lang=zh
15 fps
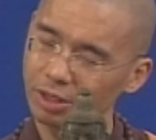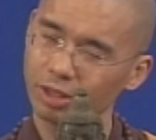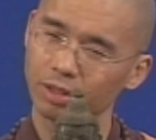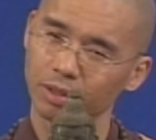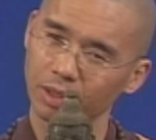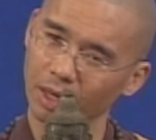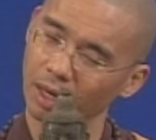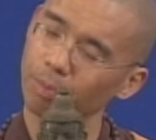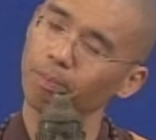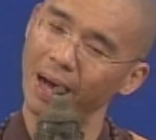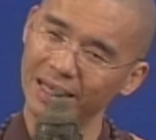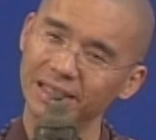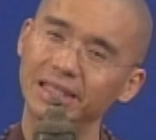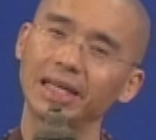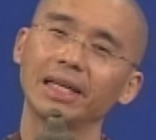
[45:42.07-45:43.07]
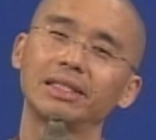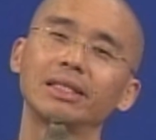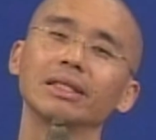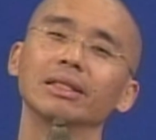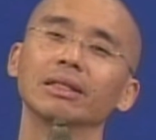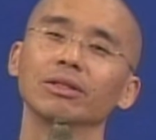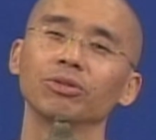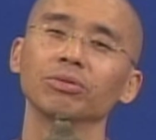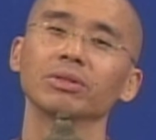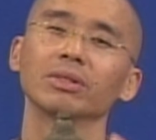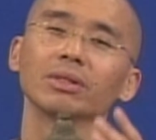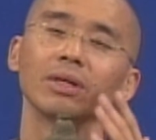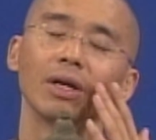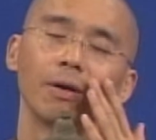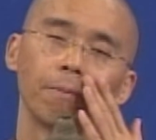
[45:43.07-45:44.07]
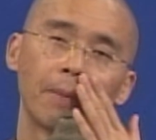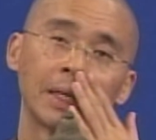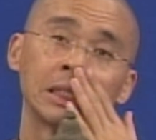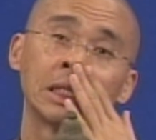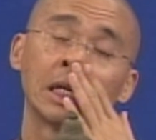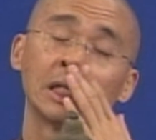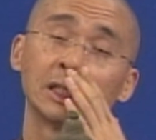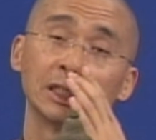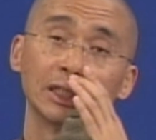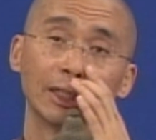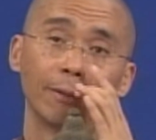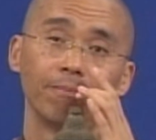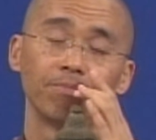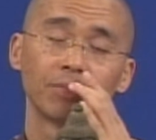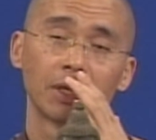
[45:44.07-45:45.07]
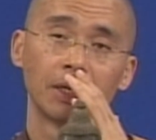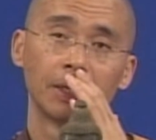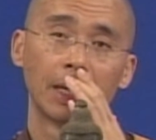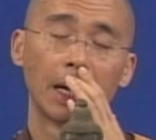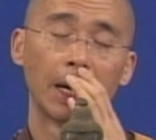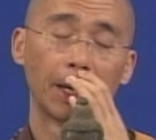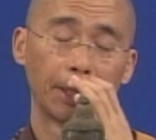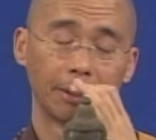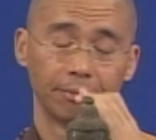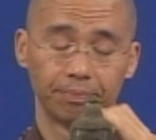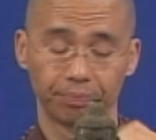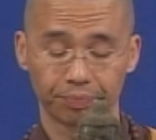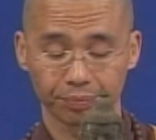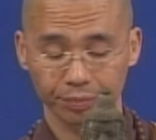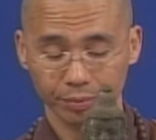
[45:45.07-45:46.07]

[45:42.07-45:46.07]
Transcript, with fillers: 比，呃，蛮接近的，就是了，蛮接近的，啊。